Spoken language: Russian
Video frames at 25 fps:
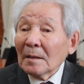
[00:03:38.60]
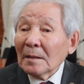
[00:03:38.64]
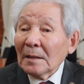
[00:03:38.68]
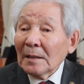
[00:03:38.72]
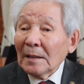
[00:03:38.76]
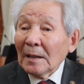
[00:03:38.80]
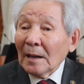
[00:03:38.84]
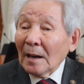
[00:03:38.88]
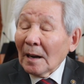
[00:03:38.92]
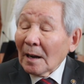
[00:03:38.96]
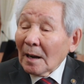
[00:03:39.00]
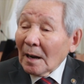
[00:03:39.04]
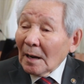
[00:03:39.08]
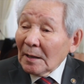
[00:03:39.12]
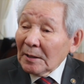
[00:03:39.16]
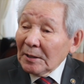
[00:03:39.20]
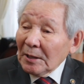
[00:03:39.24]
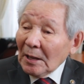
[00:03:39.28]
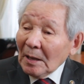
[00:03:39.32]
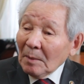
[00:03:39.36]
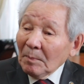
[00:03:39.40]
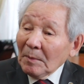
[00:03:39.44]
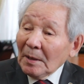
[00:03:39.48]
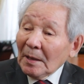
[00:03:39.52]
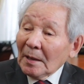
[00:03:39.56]
и
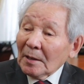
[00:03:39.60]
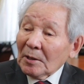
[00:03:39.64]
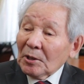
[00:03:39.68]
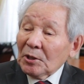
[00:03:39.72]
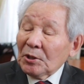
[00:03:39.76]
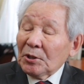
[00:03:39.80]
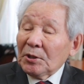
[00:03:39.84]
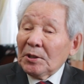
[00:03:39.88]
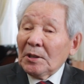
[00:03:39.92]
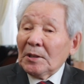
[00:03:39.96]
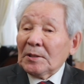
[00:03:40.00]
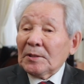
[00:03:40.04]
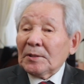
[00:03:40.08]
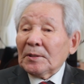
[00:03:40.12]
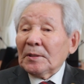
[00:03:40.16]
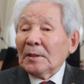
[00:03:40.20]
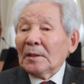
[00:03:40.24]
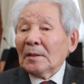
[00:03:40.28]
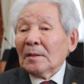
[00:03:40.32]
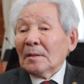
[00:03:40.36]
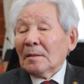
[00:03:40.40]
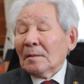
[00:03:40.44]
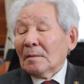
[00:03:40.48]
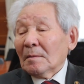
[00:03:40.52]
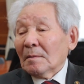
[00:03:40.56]
Академия, к
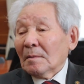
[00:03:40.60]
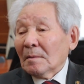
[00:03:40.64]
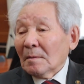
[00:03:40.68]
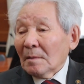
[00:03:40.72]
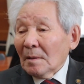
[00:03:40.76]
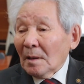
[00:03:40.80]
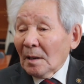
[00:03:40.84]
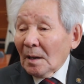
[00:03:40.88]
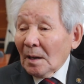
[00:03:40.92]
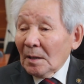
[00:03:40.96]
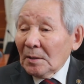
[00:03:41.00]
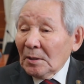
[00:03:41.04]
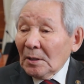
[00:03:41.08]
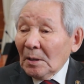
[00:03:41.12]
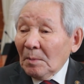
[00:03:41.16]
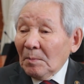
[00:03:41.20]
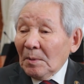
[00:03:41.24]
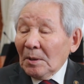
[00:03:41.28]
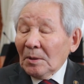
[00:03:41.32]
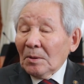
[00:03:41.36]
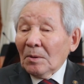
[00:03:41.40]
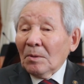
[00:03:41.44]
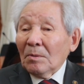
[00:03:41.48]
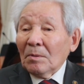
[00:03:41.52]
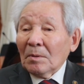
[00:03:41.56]
чести
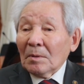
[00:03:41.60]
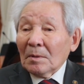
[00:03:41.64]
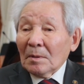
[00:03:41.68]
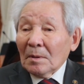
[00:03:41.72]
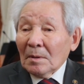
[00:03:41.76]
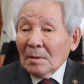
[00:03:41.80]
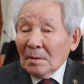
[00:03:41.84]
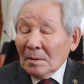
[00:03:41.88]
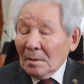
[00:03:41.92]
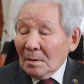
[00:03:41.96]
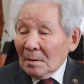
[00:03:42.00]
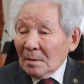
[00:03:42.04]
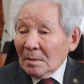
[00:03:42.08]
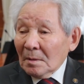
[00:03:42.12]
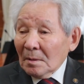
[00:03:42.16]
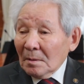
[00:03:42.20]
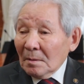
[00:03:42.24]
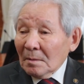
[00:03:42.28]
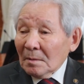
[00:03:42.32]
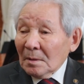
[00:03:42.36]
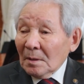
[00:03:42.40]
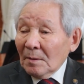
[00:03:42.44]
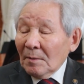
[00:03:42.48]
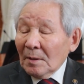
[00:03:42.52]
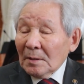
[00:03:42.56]
Академии наук
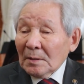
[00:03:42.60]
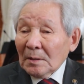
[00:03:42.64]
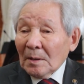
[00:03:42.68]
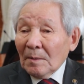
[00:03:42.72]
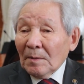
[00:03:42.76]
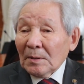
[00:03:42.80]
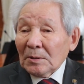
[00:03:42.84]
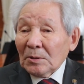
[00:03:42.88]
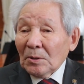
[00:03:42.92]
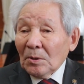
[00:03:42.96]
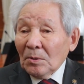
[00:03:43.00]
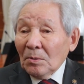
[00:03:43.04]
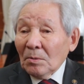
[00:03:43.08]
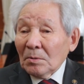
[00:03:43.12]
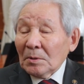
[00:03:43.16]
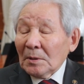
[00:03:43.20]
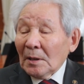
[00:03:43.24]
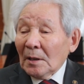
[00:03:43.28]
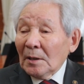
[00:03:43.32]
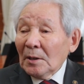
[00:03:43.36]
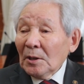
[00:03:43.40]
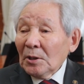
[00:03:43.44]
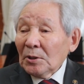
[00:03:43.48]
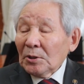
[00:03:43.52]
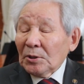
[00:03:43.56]
Советского
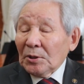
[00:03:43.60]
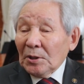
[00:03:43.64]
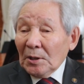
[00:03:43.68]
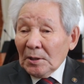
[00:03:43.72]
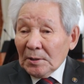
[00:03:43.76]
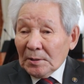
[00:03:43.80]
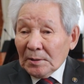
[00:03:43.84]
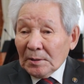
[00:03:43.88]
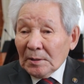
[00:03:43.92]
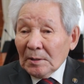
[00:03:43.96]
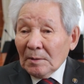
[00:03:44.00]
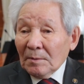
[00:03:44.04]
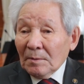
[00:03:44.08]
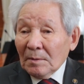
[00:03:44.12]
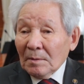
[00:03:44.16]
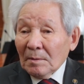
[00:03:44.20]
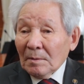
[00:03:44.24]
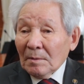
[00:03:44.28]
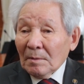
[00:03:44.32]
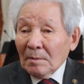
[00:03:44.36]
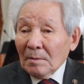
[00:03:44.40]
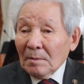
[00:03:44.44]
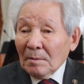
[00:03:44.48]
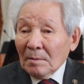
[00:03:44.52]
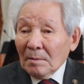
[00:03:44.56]
Союза, к чести
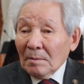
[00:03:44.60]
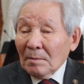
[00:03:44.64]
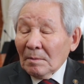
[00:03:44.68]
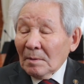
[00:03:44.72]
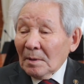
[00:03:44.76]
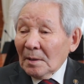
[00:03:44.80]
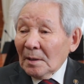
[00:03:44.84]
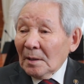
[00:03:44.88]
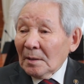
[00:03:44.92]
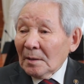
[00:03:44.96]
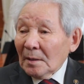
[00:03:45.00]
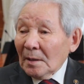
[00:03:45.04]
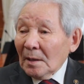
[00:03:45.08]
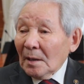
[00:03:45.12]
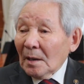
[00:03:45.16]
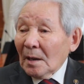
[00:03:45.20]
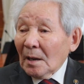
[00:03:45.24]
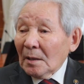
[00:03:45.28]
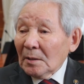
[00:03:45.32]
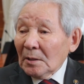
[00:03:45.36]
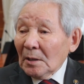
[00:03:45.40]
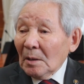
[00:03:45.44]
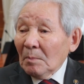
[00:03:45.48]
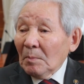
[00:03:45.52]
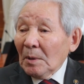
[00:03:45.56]
э, этой
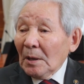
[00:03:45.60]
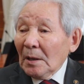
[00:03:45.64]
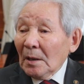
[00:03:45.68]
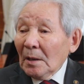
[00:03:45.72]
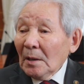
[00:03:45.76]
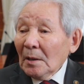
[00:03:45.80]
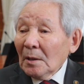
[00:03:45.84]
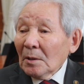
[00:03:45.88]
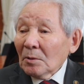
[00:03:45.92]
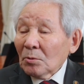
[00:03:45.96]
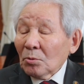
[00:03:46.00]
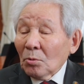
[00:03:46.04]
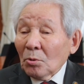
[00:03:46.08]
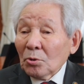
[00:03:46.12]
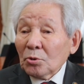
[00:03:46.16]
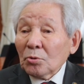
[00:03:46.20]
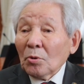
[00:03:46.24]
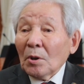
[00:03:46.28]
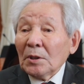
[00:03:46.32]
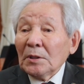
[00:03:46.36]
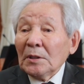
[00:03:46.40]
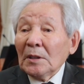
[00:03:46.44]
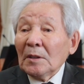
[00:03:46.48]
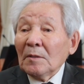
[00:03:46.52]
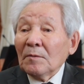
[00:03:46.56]
Академии, то,
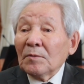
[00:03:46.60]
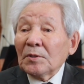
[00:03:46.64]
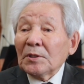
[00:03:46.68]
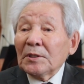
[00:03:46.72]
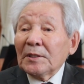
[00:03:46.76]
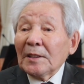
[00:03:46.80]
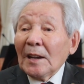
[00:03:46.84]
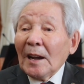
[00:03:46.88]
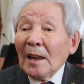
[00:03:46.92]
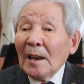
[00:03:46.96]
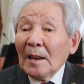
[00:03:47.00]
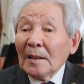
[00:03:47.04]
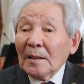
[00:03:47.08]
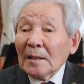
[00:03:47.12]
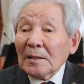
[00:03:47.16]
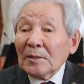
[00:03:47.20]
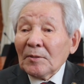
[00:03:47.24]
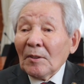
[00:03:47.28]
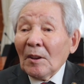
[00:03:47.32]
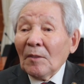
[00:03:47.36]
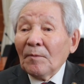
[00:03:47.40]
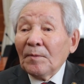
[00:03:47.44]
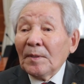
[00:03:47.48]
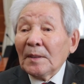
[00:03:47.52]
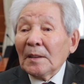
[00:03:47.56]
что они взяли на
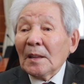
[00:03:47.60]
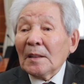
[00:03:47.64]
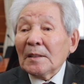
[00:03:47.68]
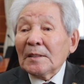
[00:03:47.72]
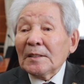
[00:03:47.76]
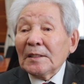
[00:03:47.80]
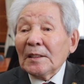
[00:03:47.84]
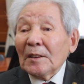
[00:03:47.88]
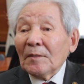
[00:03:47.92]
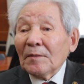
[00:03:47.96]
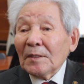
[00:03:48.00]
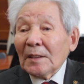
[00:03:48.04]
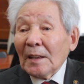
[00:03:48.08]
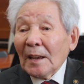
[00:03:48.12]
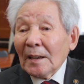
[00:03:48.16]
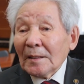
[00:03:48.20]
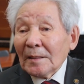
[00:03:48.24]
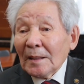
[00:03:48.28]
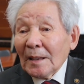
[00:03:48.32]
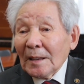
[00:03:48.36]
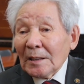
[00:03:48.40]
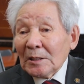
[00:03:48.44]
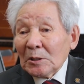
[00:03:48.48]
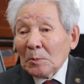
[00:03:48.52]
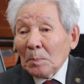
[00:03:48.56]
себя финансирование
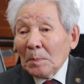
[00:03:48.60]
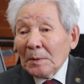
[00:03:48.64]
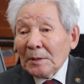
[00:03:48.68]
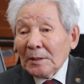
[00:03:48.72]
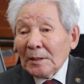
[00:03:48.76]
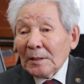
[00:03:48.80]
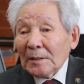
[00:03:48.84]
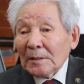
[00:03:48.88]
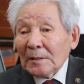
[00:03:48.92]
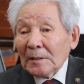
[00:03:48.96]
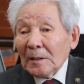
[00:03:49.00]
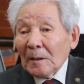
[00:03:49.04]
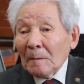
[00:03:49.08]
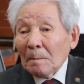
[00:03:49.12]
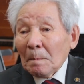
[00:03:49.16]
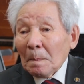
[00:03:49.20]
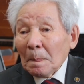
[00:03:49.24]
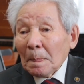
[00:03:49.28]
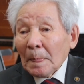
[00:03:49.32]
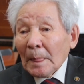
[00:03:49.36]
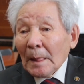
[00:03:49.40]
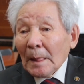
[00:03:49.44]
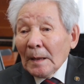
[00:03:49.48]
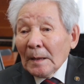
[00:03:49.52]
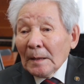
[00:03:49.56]
этой экспедиции.
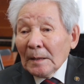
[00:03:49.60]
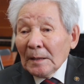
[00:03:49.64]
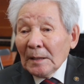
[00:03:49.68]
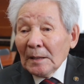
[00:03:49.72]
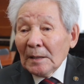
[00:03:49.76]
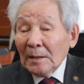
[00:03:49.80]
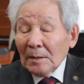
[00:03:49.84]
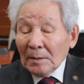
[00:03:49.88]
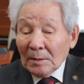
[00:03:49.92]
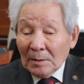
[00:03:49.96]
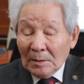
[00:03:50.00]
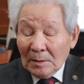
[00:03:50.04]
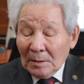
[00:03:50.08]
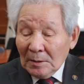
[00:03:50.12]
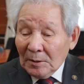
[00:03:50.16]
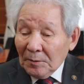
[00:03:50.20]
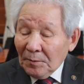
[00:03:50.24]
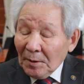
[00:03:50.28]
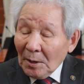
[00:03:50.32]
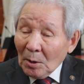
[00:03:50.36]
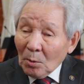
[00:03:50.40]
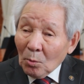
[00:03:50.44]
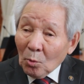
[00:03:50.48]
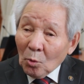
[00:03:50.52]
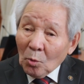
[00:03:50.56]
И
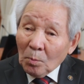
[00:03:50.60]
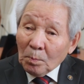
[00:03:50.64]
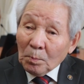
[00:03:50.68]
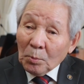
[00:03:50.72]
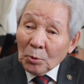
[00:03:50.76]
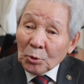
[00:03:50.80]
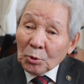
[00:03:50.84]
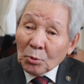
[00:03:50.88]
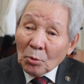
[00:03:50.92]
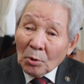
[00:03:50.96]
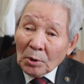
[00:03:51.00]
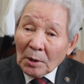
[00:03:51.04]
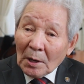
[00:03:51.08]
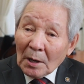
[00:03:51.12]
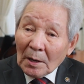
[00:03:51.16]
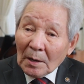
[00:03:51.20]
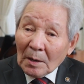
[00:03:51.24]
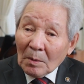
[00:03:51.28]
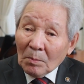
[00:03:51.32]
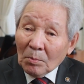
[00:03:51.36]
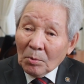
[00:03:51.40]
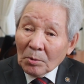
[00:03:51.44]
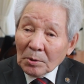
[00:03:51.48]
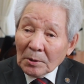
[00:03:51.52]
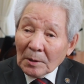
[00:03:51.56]
две группы ученых
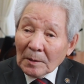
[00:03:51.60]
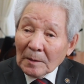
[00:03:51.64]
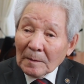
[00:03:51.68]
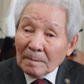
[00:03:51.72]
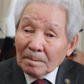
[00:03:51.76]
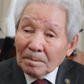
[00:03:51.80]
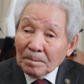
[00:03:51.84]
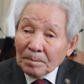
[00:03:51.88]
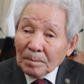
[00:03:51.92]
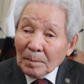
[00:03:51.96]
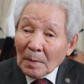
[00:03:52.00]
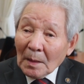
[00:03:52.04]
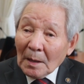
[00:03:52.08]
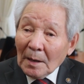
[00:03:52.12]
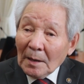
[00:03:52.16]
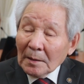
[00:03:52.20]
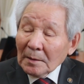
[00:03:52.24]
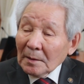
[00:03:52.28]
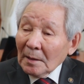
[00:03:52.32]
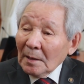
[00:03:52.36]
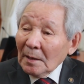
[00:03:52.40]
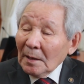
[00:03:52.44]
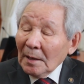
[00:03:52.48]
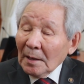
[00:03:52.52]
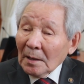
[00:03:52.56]
работало.
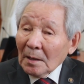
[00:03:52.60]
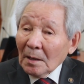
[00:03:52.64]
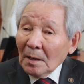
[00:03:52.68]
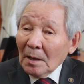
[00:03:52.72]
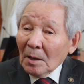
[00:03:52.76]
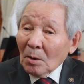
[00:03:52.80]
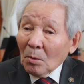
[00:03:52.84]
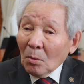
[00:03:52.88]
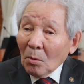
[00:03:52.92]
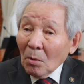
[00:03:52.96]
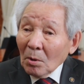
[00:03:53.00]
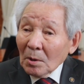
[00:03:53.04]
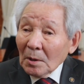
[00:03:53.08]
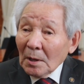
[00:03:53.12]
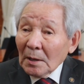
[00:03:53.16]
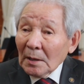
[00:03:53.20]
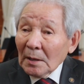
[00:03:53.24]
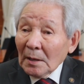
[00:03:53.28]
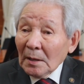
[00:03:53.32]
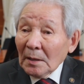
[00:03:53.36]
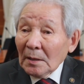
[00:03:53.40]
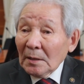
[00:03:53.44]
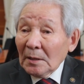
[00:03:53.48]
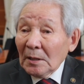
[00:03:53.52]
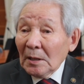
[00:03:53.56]
Это э,
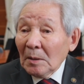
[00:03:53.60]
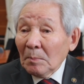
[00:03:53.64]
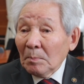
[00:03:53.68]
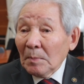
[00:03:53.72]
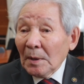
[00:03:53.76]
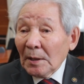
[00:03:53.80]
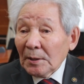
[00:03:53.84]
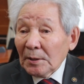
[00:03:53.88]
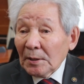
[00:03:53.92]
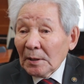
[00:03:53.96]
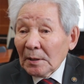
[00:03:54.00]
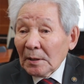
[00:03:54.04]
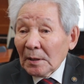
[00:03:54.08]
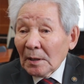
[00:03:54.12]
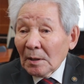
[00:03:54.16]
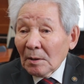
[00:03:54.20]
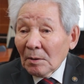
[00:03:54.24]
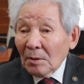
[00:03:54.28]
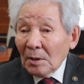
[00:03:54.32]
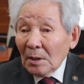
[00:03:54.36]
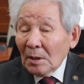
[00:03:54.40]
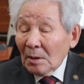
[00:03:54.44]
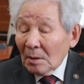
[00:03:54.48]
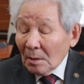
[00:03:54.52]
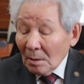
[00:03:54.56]
экологи и медики.
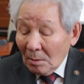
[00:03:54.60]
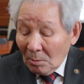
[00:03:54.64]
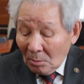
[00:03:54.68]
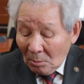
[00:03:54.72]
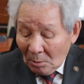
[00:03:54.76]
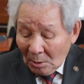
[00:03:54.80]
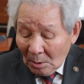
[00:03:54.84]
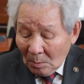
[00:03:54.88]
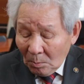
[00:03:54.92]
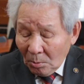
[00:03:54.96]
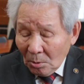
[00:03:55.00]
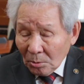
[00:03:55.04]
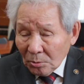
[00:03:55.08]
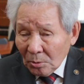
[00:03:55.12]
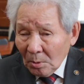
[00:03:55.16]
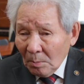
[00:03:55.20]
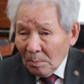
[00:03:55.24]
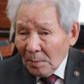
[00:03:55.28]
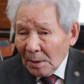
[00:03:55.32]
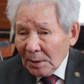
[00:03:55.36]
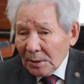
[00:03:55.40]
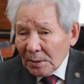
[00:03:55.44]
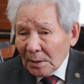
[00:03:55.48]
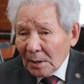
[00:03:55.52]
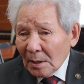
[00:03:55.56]
И работу
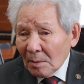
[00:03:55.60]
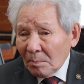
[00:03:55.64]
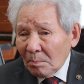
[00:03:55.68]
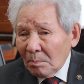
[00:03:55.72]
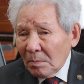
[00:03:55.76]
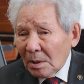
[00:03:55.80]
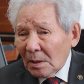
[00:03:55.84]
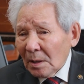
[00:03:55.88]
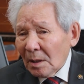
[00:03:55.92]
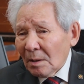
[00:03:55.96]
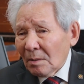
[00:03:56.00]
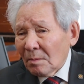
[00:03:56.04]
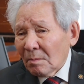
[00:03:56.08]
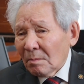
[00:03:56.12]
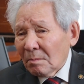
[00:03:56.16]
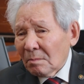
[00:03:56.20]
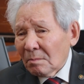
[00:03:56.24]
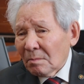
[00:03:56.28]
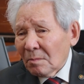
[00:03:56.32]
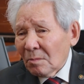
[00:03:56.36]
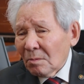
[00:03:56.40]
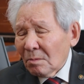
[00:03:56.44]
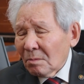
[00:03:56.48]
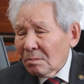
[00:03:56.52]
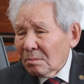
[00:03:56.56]
медиков была,
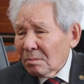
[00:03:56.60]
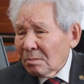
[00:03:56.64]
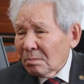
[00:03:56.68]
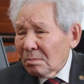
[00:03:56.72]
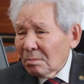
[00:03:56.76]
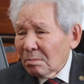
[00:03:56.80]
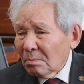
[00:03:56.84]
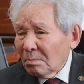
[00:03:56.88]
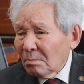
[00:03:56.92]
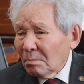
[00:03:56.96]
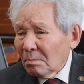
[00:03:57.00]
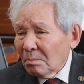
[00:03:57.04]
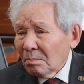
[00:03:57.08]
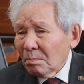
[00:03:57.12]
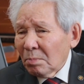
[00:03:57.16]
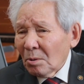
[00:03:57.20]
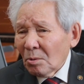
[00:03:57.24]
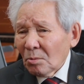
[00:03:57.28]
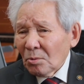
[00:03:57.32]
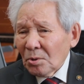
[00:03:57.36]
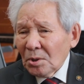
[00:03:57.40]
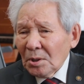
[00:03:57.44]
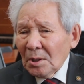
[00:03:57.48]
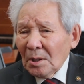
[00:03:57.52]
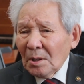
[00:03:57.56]
ну,
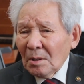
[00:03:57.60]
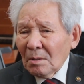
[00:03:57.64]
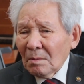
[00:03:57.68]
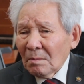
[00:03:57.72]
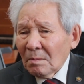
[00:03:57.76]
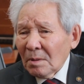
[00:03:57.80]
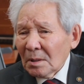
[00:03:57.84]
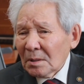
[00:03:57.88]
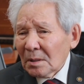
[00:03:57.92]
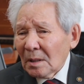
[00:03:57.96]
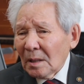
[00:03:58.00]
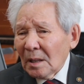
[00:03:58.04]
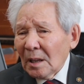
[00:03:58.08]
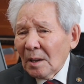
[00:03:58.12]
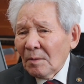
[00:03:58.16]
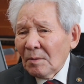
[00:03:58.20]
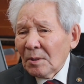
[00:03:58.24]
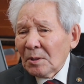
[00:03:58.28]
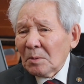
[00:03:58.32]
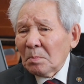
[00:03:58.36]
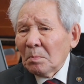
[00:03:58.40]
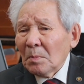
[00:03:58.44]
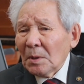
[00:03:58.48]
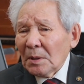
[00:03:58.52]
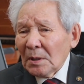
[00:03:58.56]
поручили
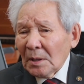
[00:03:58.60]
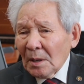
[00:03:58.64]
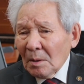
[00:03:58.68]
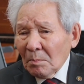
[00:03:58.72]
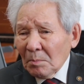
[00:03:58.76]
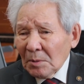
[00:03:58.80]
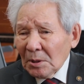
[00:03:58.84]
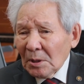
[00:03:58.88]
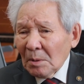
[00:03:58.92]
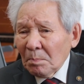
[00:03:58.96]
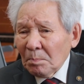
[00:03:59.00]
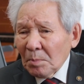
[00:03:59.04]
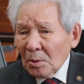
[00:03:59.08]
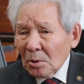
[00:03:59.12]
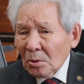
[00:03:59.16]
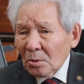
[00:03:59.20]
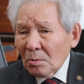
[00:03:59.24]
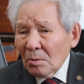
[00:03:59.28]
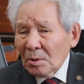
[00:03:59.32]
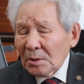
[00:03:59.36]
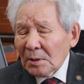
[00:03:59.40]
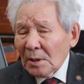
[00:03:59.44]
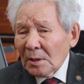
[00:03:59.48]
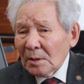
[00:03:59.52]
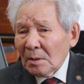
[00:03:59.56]
возглавить меня. Мне
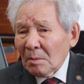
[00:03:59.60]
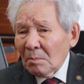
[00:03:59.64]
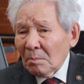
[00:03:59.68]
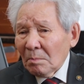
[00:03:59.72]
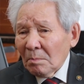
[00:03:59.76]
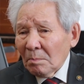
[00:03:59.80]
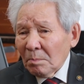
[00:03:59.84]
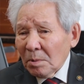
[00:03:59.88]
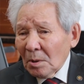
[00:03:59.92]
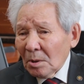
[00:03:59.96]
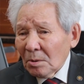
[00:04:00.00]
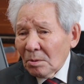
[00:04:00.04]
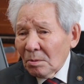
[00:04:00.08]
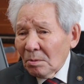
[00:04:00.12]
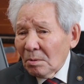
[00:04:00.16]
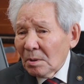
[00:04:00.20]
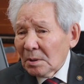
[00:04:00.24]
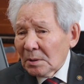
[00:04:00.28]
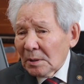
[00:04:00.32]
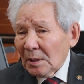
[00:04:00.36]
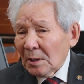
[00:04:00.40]
пришлось этим вплотную